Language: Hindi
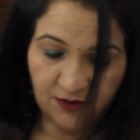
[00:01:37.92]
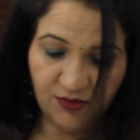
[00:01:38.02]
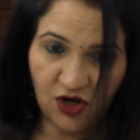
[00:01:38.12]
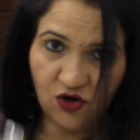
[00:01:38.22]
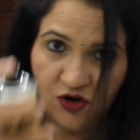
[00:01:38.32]

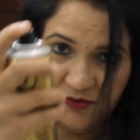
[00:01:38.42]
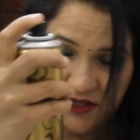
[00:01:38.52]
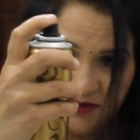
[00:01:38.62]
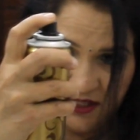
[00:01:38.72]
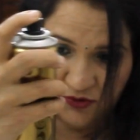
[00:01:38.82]

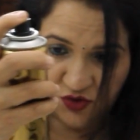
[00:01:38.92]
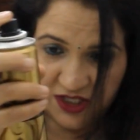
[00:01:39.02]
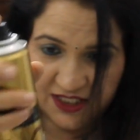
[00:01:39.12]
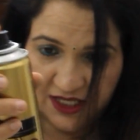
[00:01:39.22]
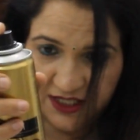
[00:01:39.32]
कॉम्बिंग में हम थोड़ा
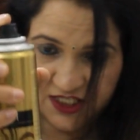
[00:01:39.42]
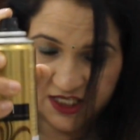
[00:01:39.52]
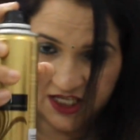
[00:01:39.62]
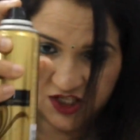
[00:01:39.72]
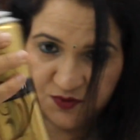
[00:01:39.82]
सा
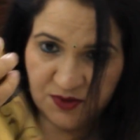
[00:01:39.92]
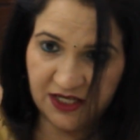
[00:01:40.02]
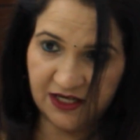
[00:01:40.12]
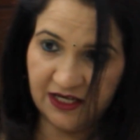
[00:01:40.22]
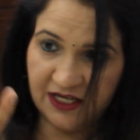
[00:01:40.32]
हेयर स्प्रे
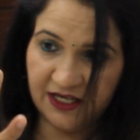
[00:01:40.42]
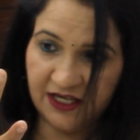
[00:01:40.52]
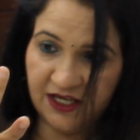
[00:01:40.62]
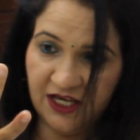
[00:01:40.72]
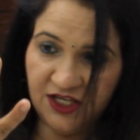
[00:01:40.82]
कर लेंगे
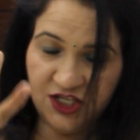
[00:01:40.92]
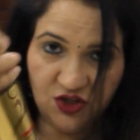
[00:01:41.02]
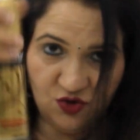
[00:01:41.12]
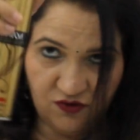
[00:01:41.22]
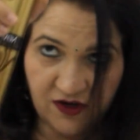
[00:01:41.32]
ये
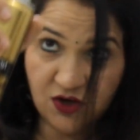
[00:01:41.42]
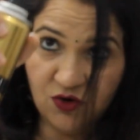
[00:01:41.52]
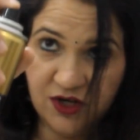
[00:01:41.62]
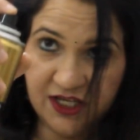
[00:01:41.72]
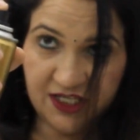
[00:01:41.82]
नोवा
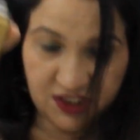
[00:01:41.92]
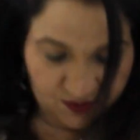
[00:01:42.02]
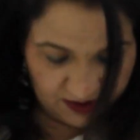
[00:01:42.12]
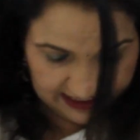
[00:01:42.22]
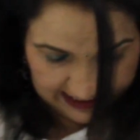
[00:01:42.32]
गोल्ड हेयर
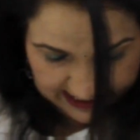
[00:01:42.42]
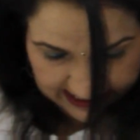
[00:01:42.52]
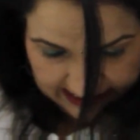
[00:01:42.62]
स्प्रे है